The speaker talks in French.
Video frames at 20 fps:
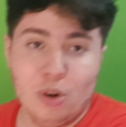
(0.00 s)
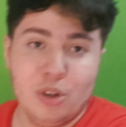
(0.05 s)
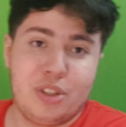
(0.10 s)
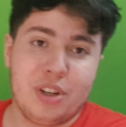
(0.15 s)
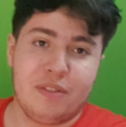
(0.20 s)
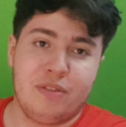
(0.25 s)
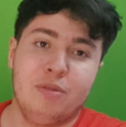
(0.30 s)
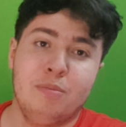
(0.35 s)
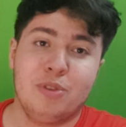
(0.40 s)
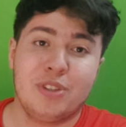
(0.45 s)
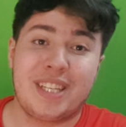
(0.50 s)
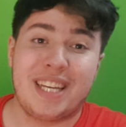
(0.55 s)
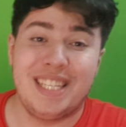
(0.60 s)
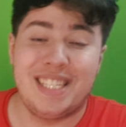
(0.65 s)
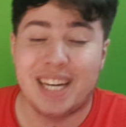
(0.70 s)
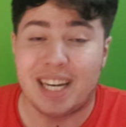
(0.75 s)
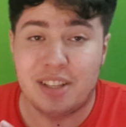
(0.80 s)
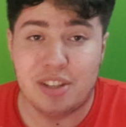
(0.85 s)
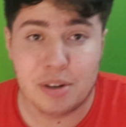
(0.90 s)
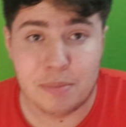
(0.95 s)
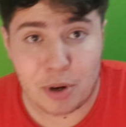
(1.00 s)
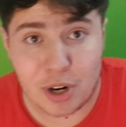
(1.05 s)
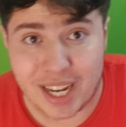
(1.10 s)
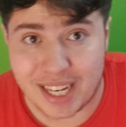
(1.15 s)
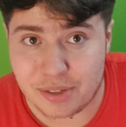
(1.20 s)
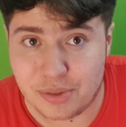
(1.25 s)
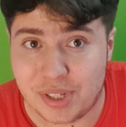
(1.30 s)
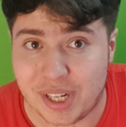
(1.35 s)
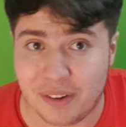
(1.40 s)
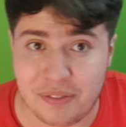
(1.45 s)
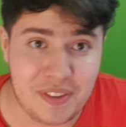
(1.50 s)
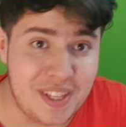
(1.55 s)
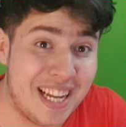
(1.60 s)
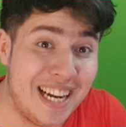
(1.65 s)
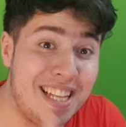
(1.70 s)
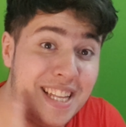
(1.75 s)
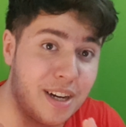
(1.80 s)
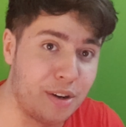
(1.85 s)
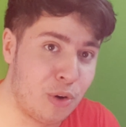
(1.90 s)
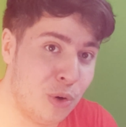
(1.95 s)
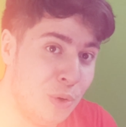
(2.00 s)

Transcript: Et autant vous montrer directement le résultat final d'un